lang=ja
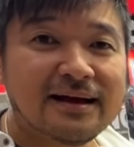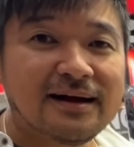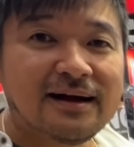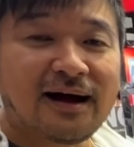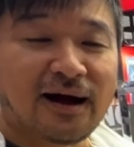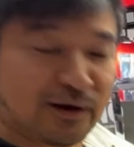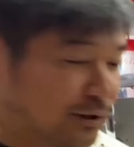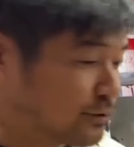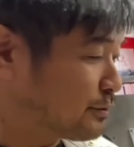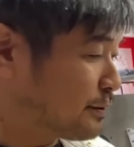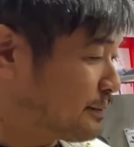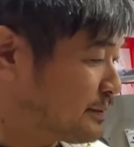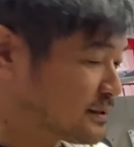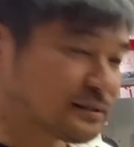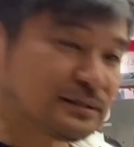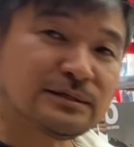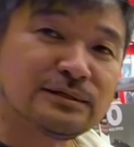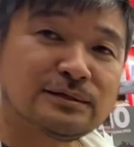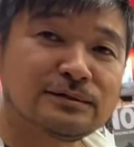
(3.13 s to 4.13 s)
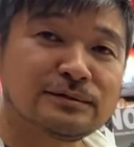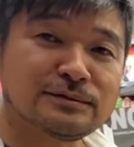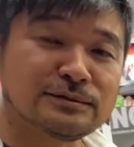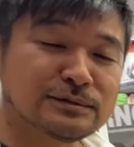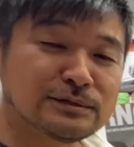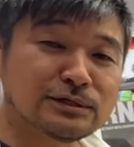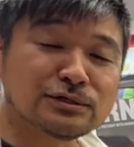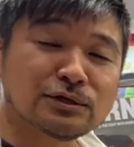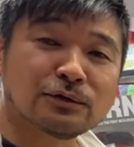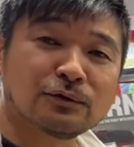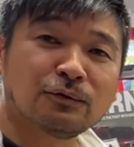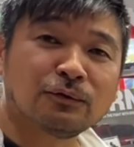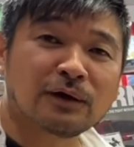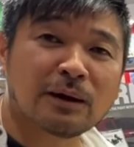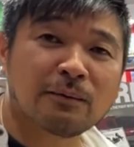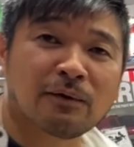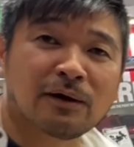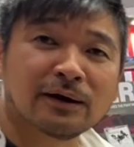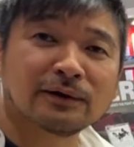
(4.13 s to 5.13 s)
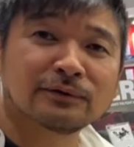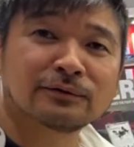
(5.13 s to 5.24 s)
ありがとうございますミニッツの